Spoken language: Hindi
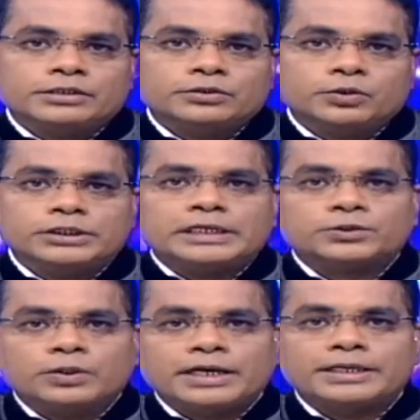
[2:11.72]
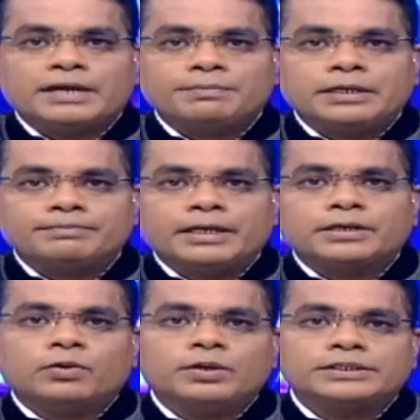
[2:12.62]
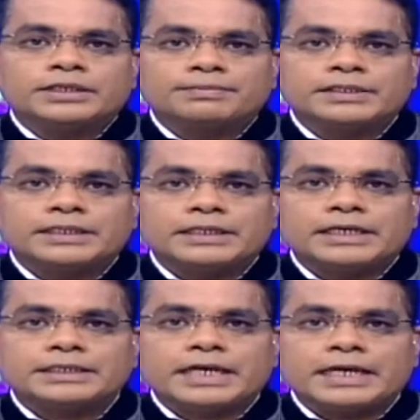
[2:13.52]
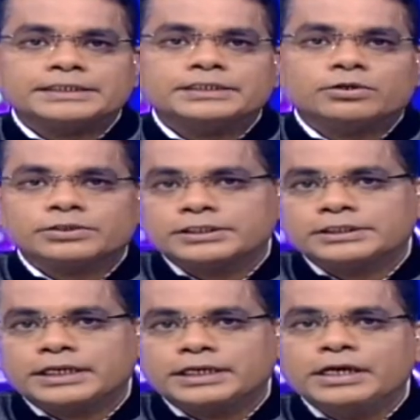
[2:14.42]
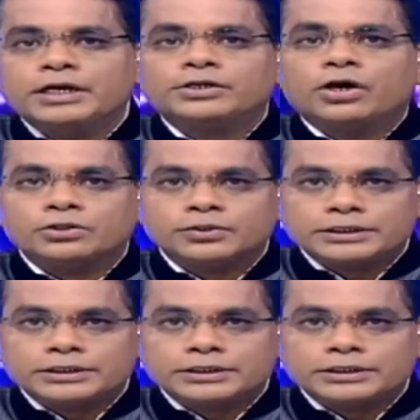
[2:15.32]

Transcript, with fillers: 2016 के आईपीएल में कोहली सबसे ज्यादा इक्यास की औसत से नौ